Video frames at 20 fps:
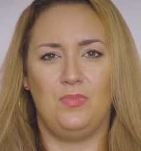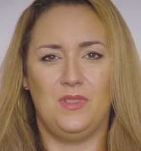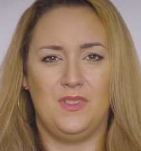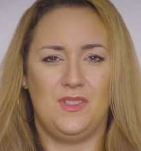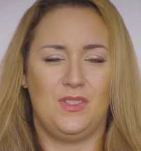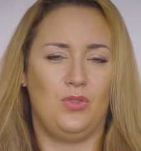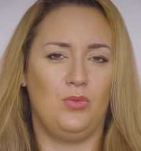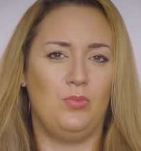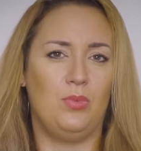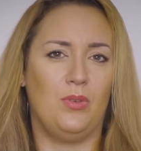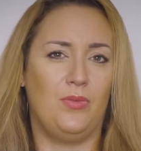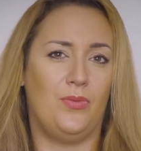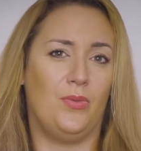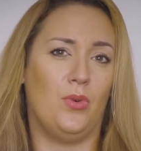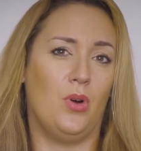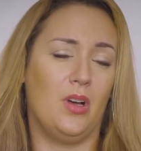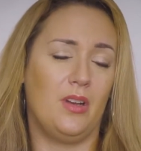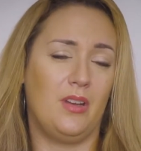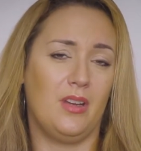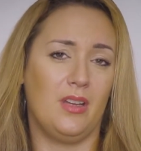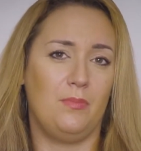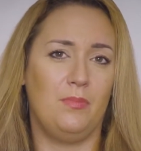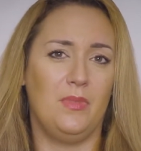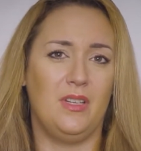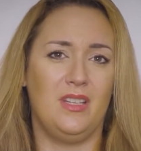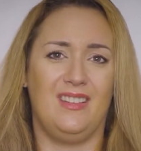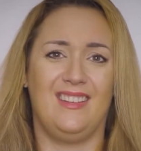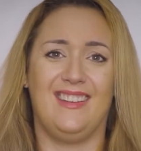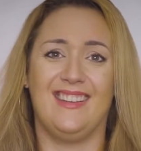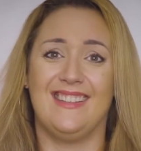bist überfordert
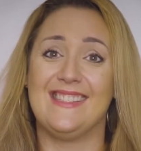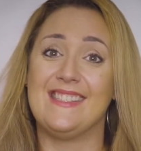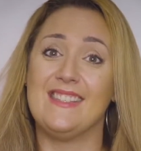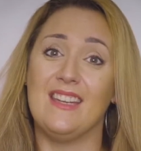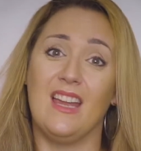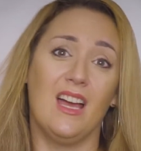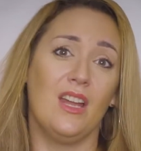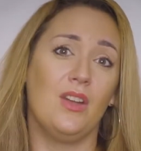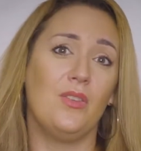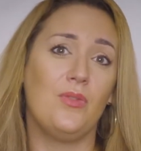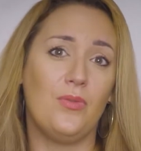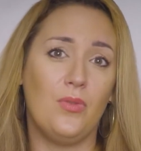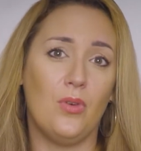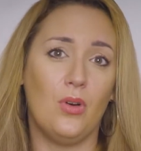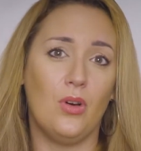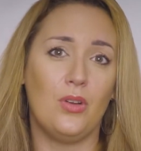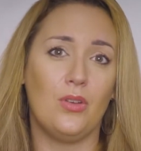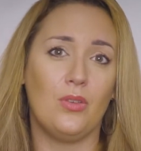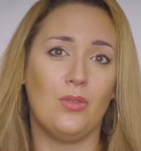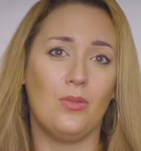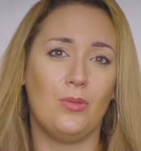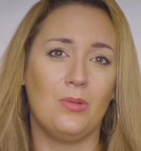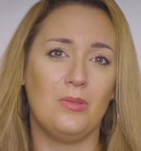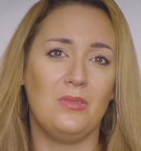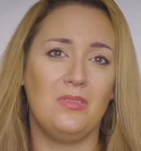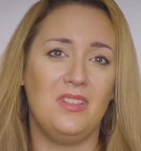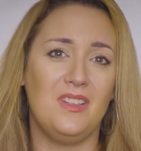mit den ganzen Anforderungen,